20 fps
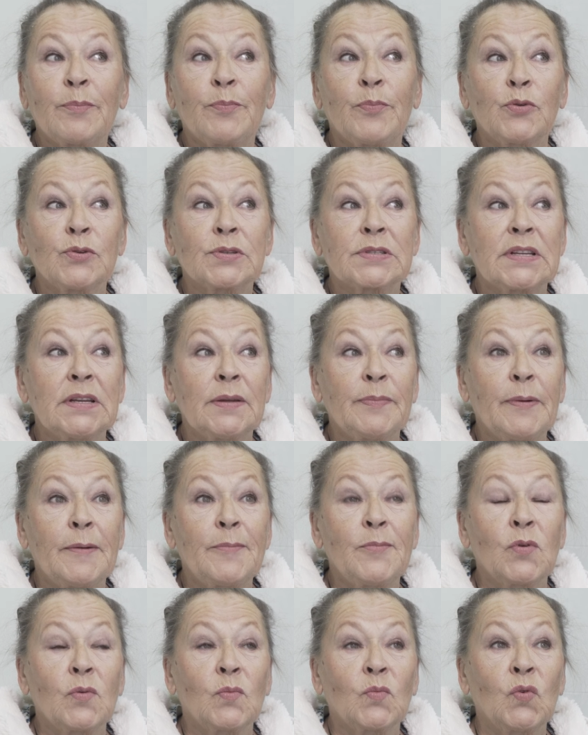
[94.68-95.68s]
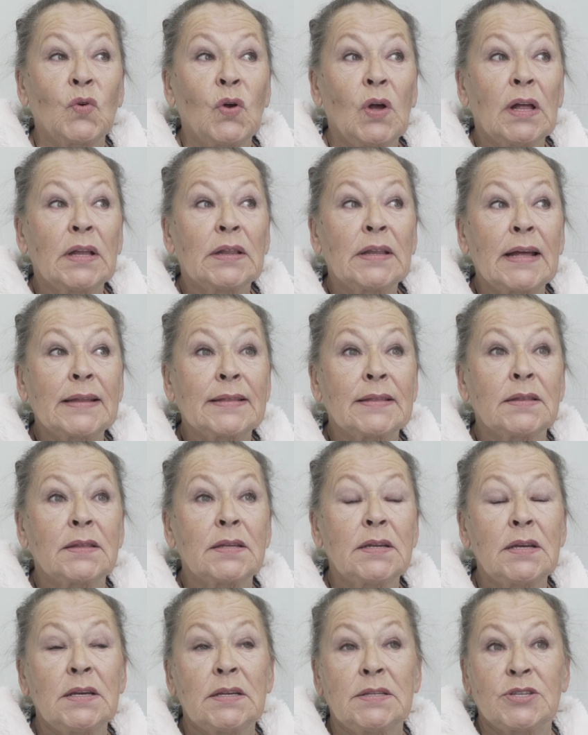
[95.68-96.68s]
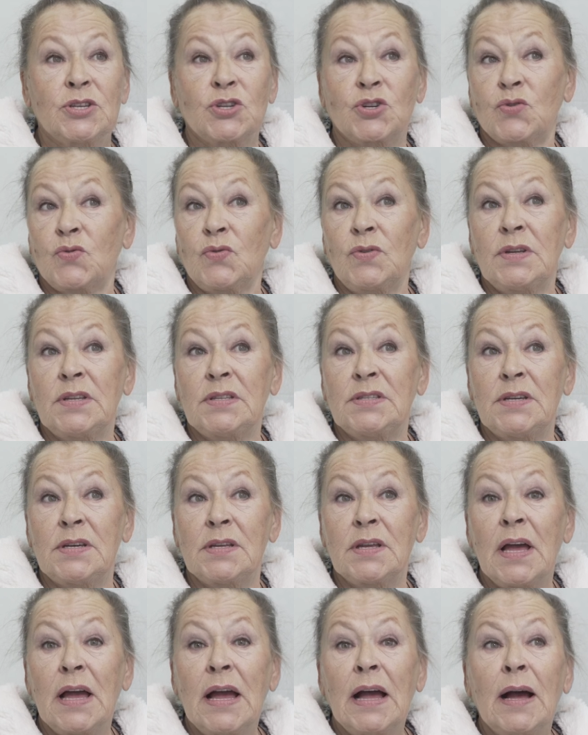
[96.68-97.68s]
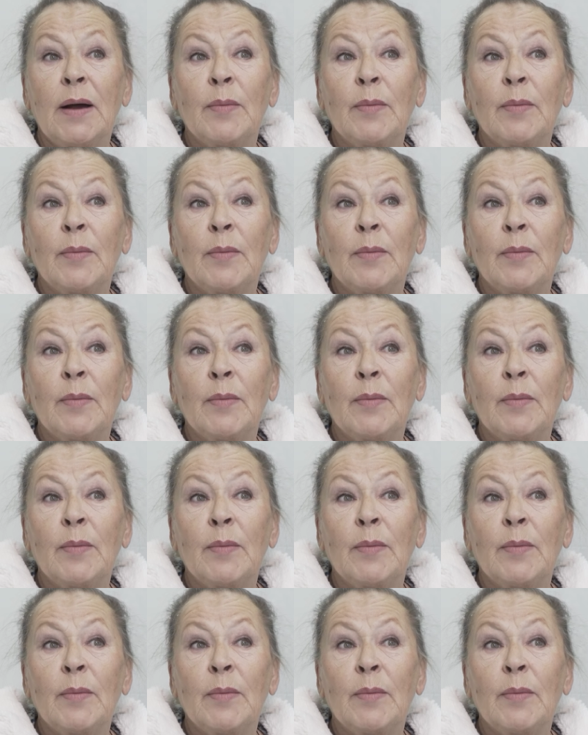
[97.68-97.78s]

после, по-моему, на третий, что ли, день,